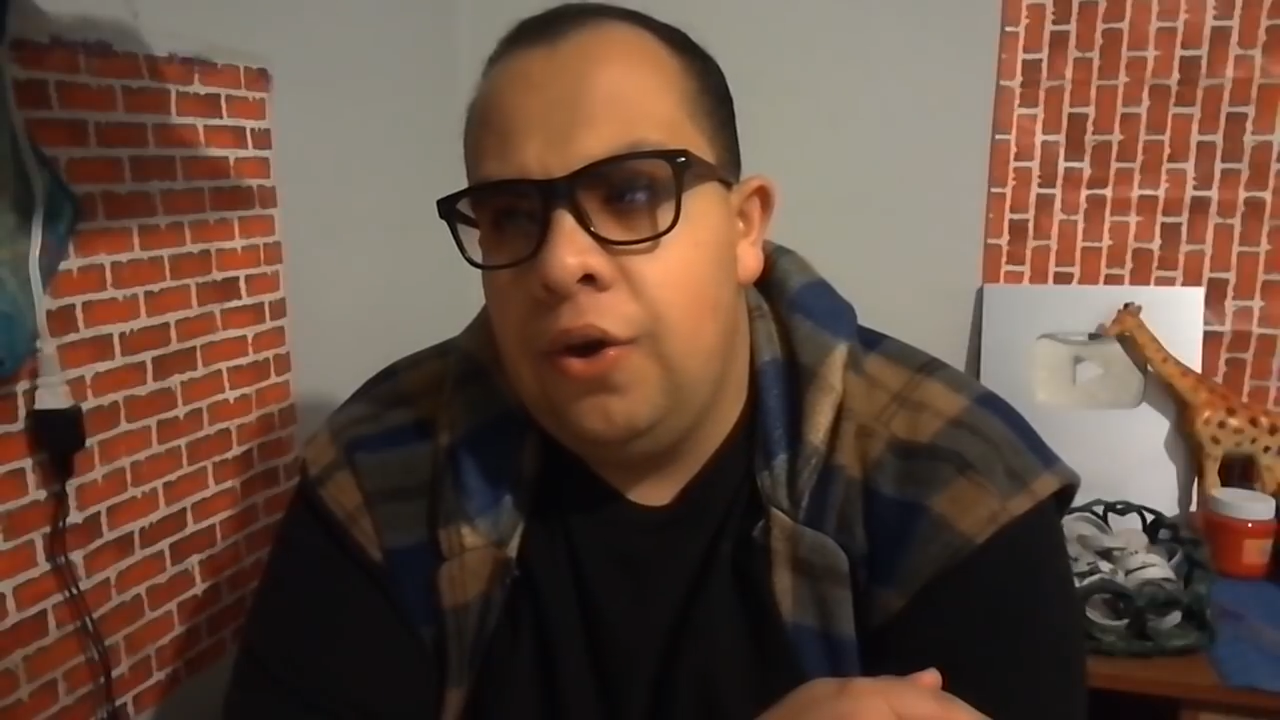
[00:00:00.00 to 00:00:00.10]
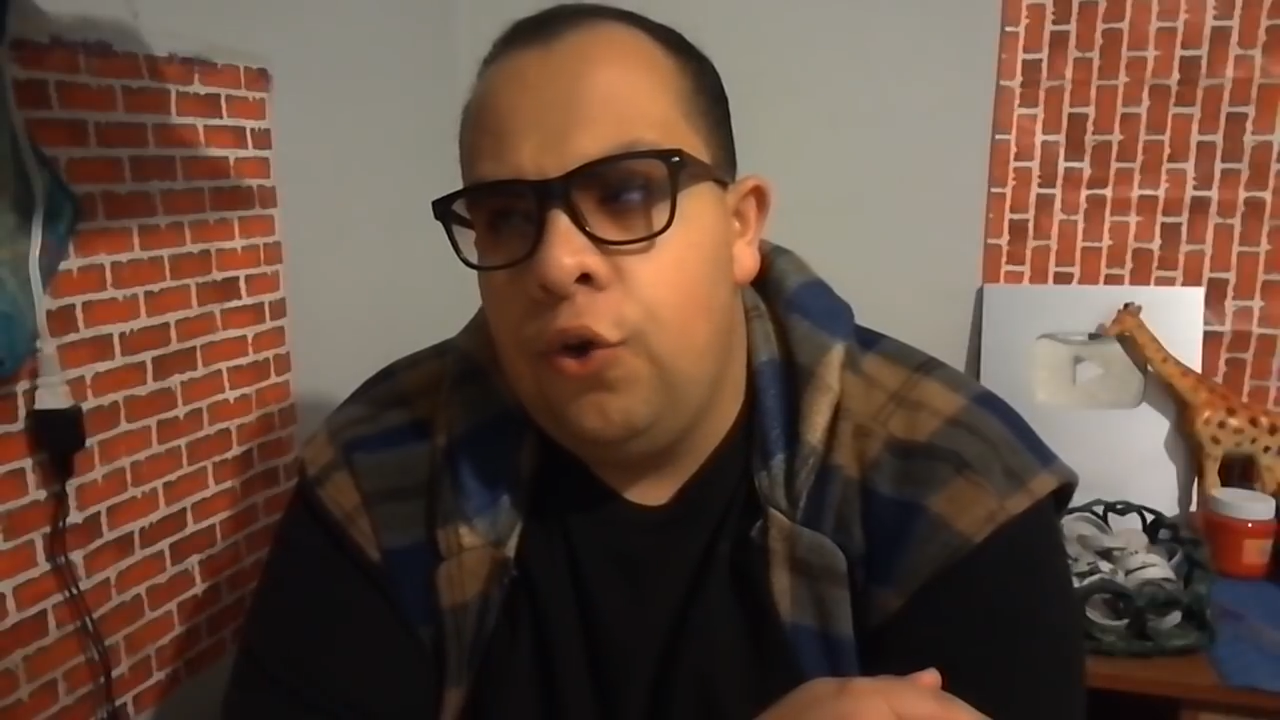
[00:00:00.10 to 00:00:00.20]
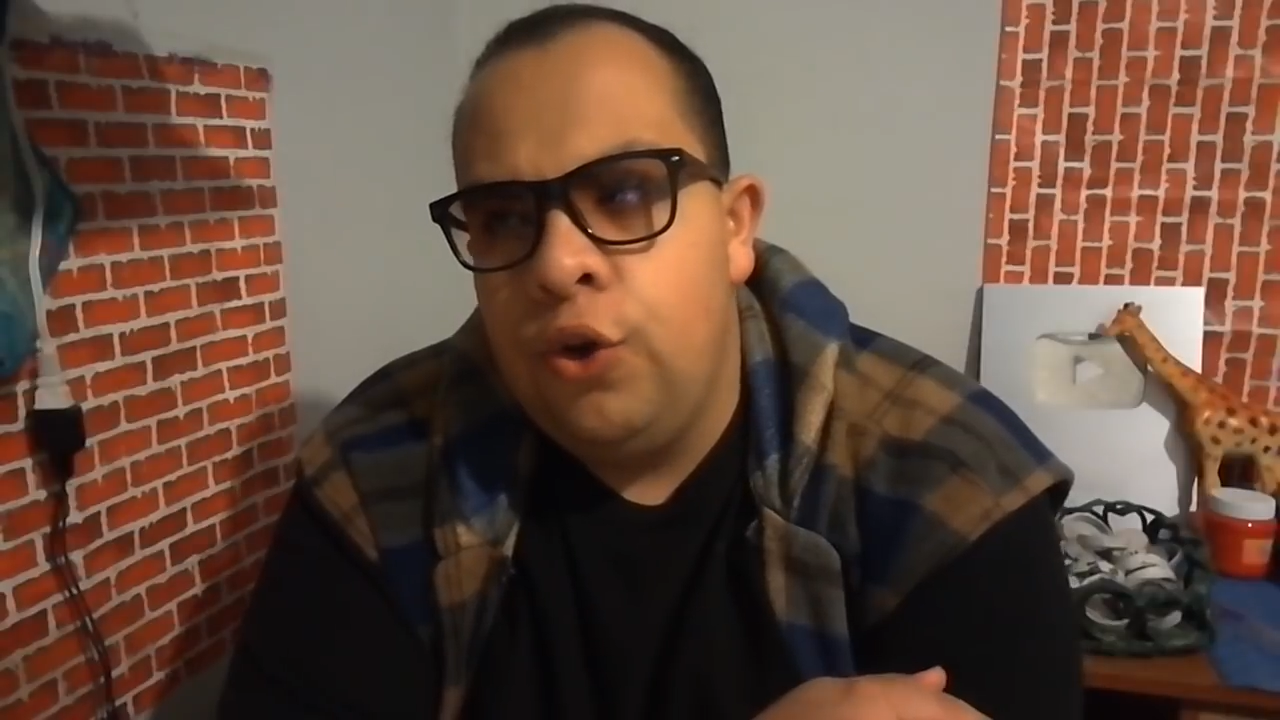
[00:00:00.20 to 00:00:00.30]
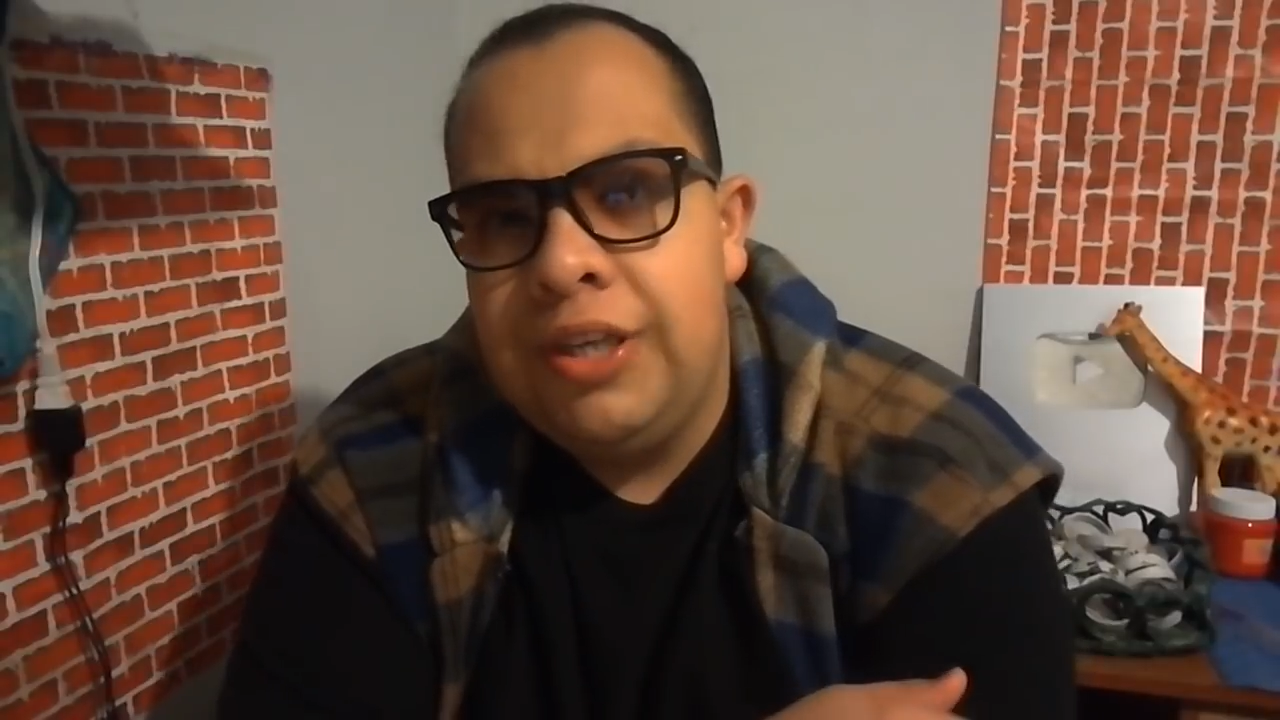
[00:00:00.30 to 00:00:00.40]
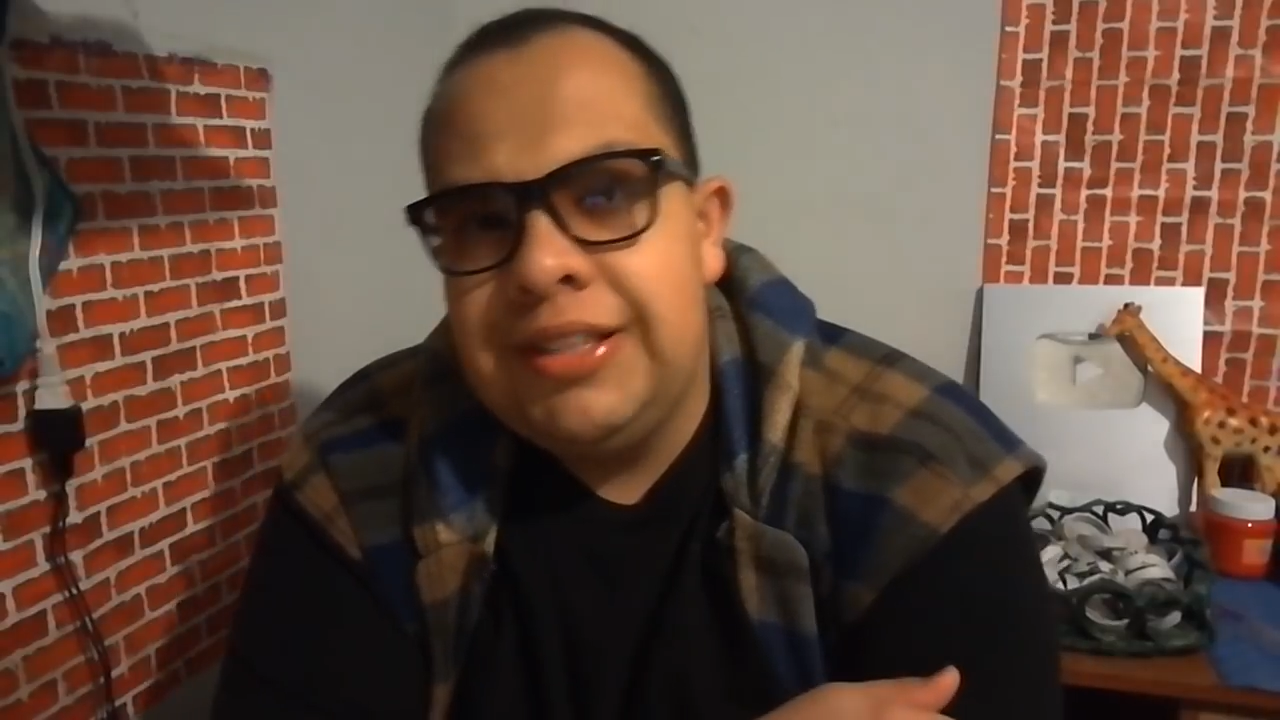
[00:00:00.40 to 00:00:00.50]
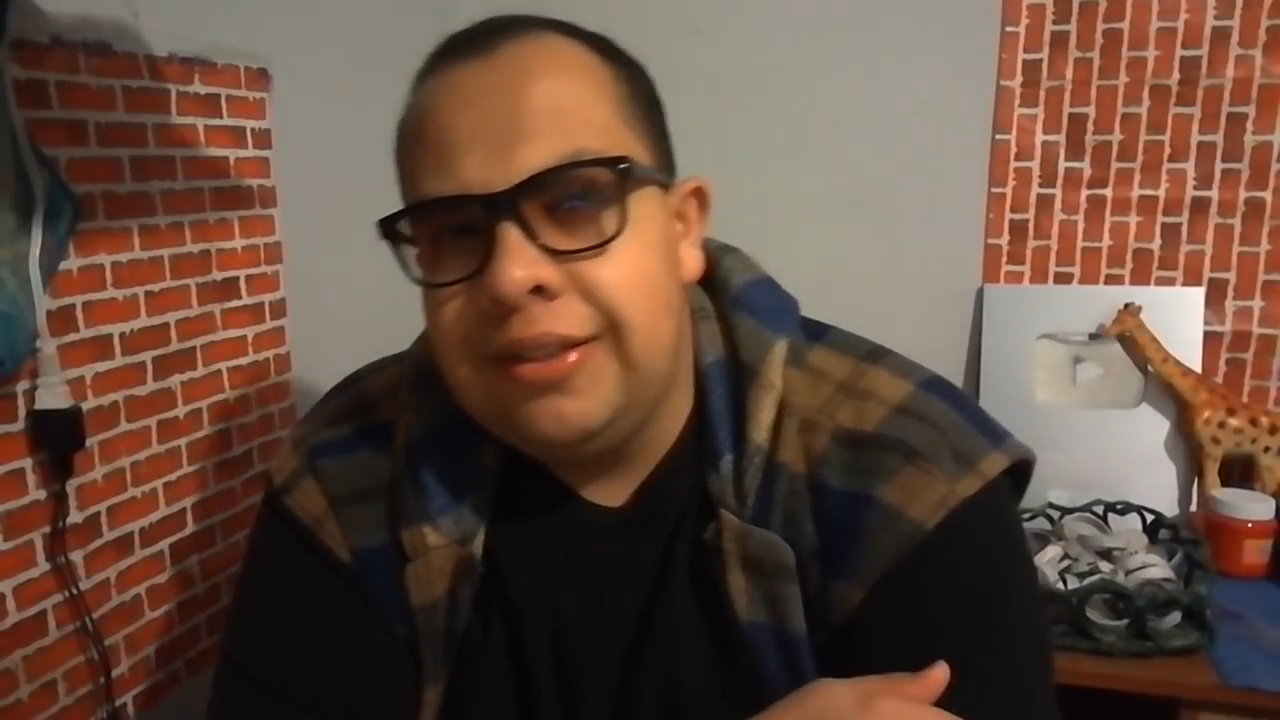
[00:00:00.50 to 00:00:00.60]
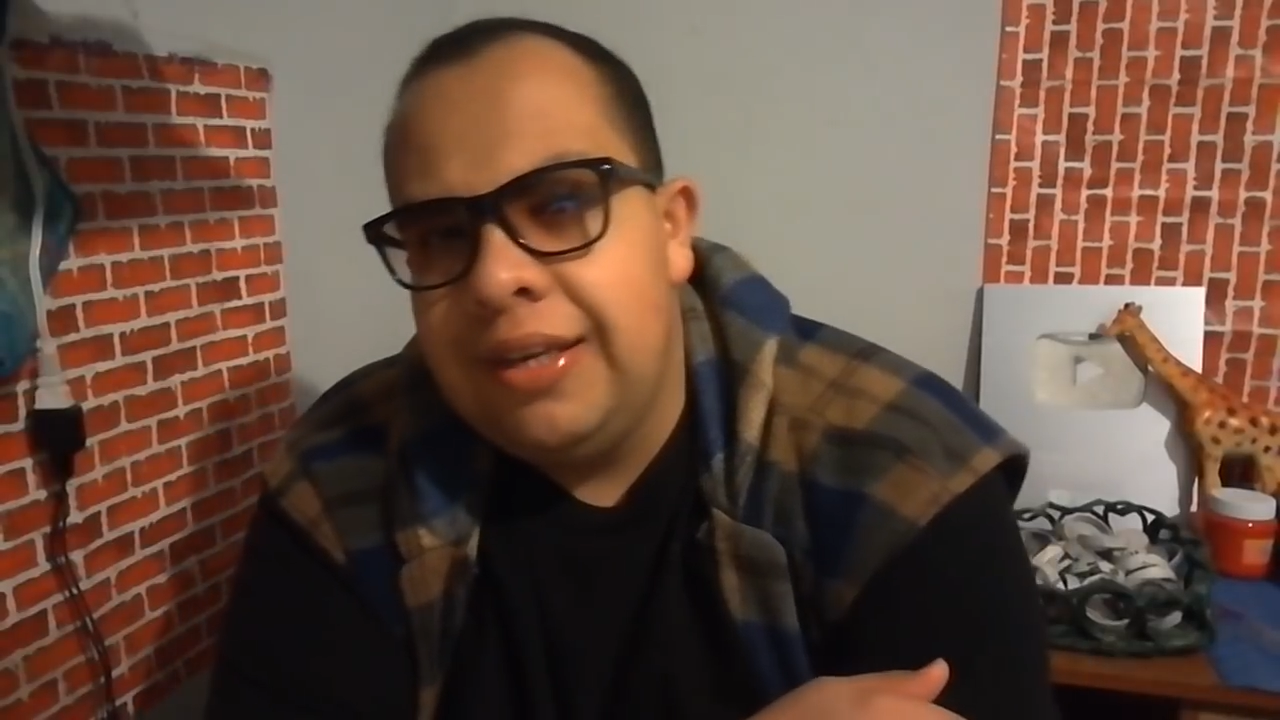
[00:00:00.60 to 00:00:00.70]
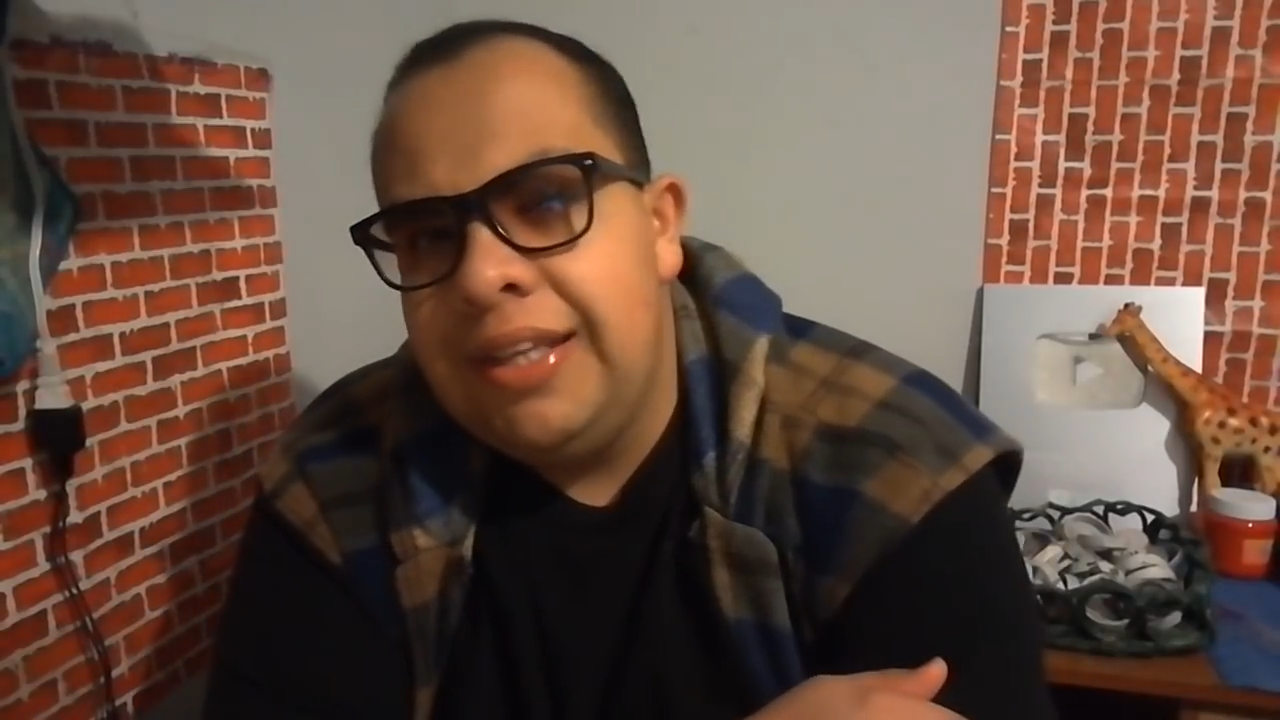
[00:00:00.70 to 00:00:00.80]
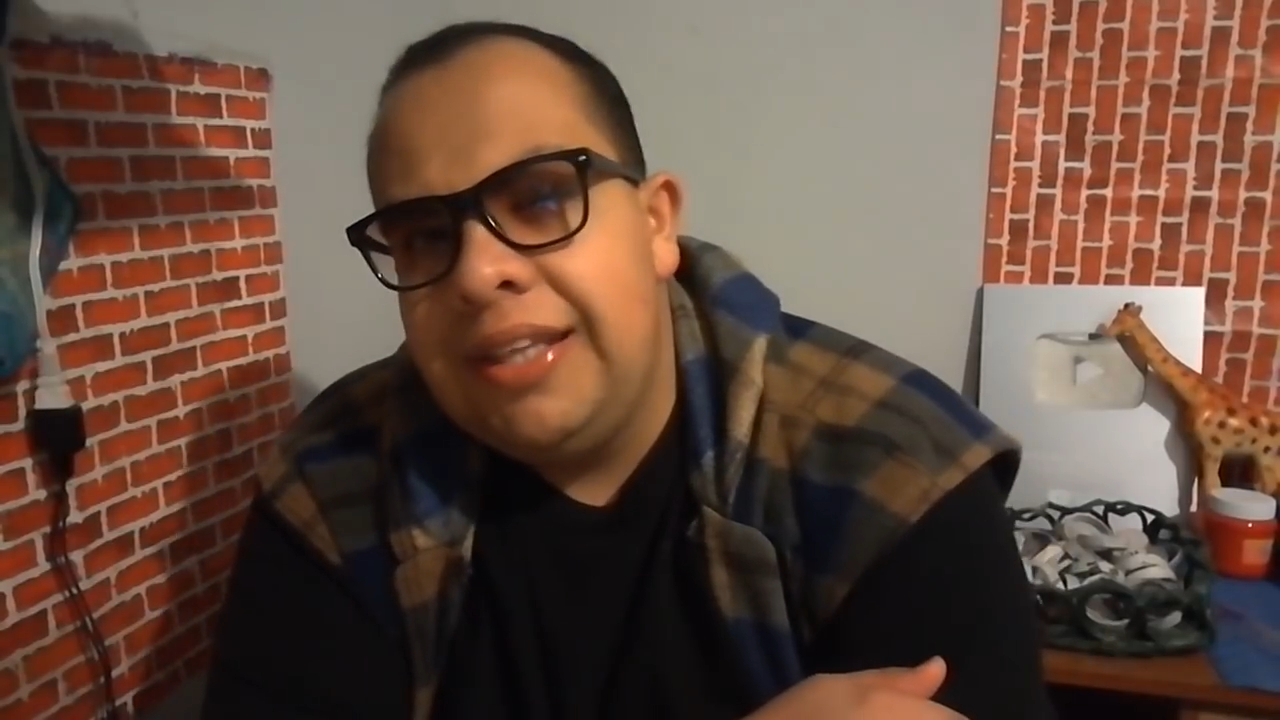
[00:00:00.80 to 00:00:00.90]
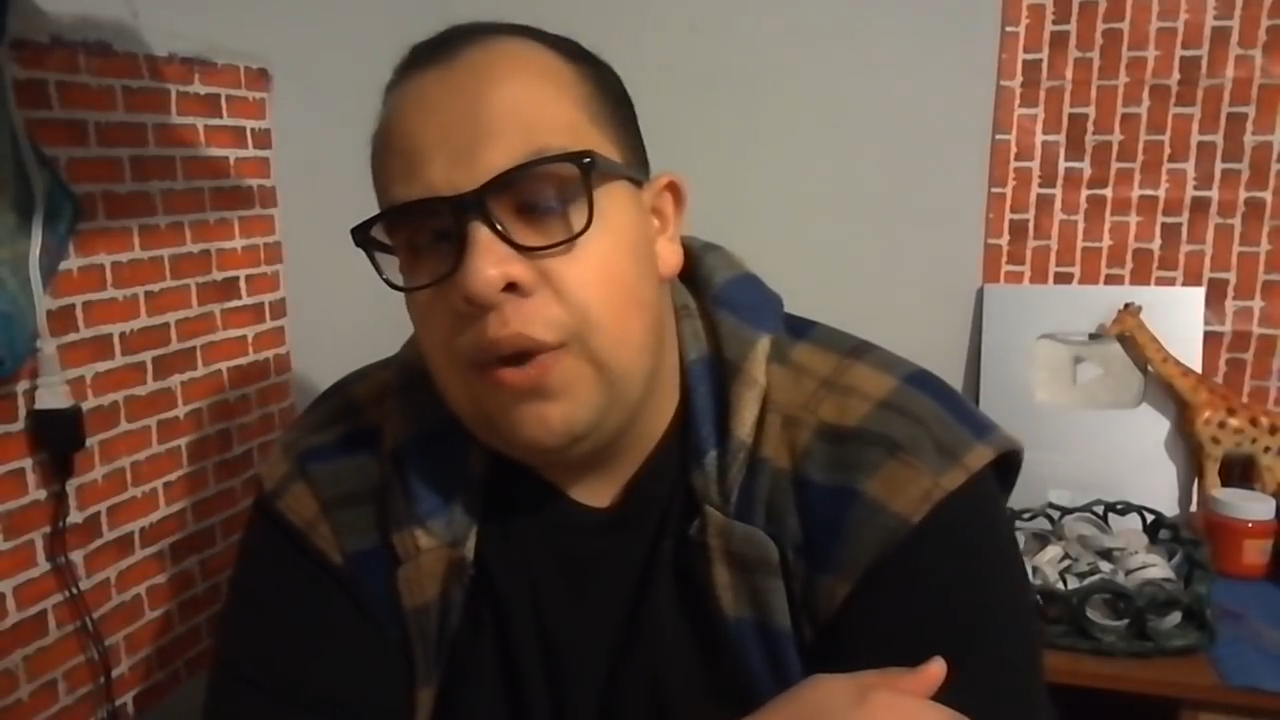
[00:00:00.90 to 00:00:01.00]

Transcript: hoy hice 30,